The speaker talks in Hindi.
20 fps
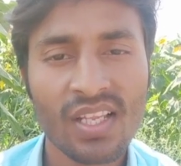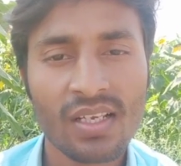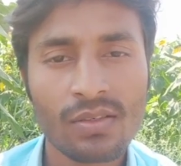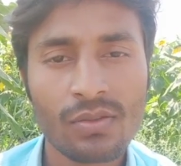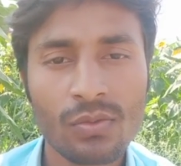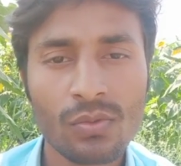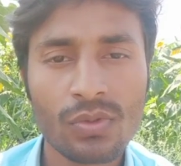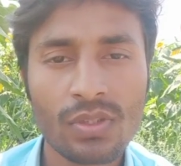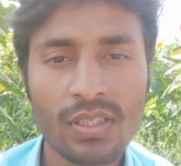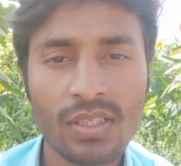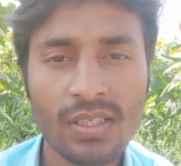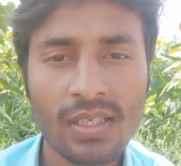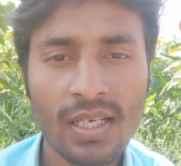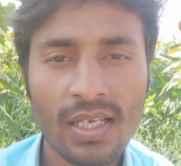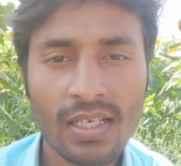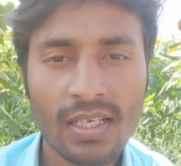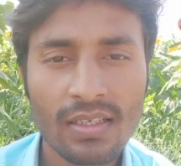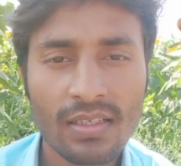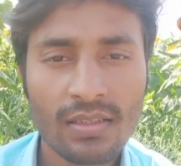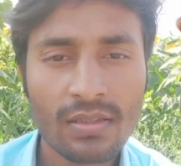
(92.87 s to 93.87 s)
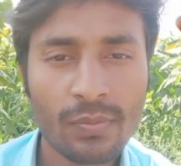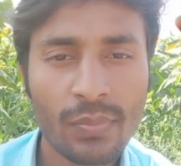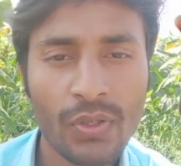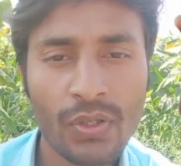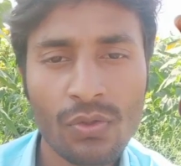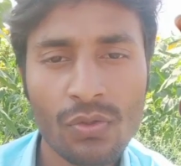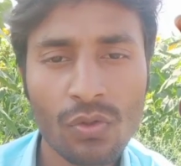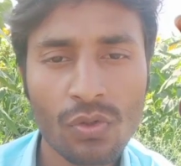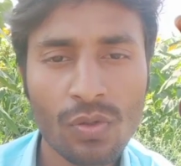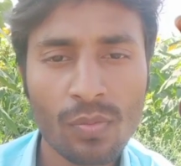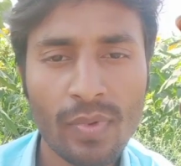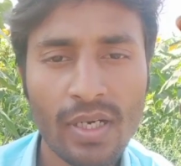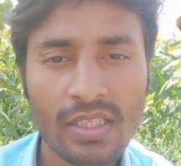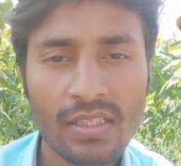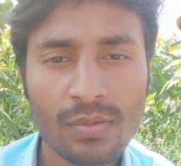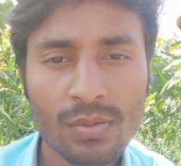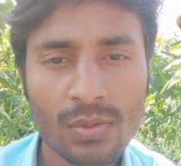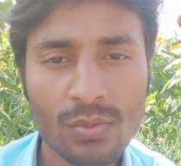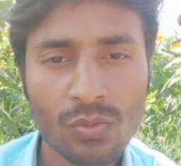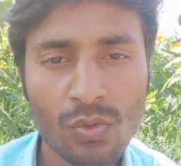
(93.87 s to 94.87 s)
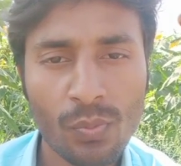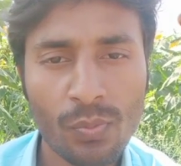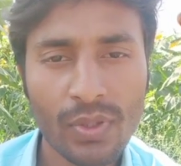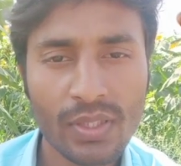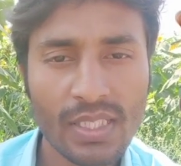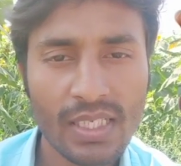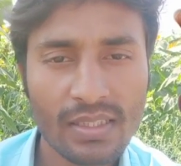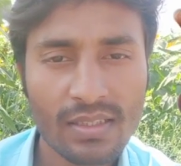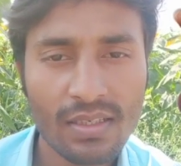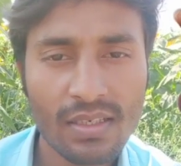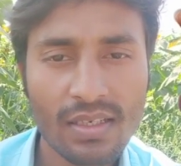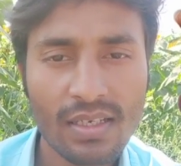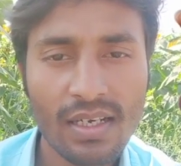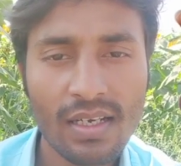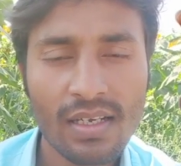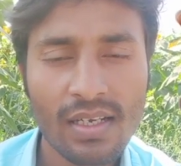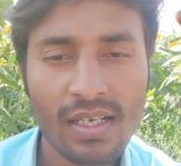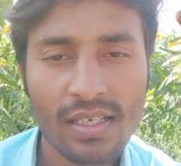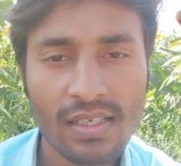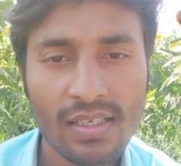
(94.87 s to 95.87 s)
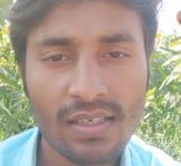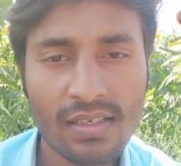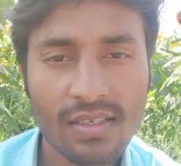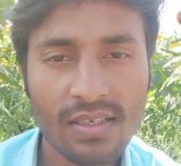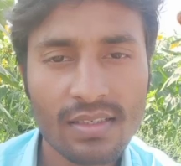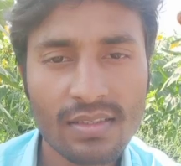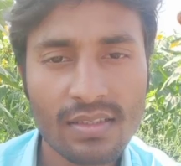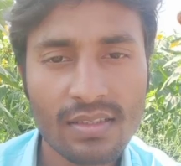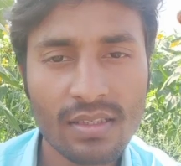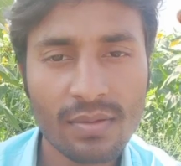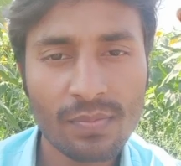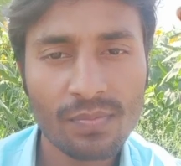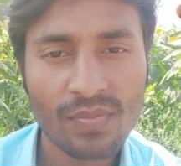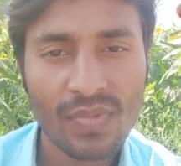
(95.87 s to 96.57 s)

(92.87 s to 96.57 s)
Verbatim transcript: क्योंकि इस वीडियो के माध्यम से उनको पता चलेगा कि कैसे